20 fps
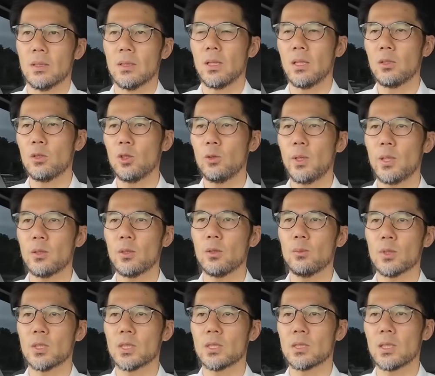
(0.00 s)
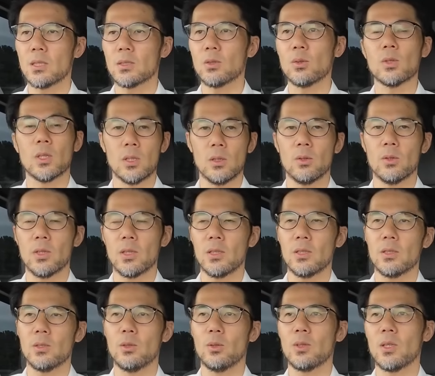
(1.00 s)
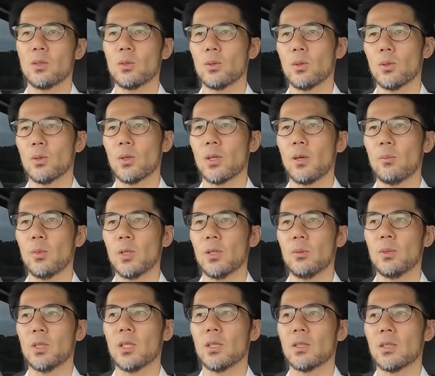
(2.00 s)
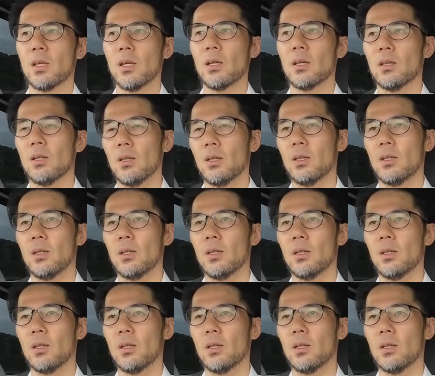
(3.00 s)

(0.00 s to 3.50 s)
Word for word: 何のイベントでも実際そうだね俺のいろんなところの現場で見てきて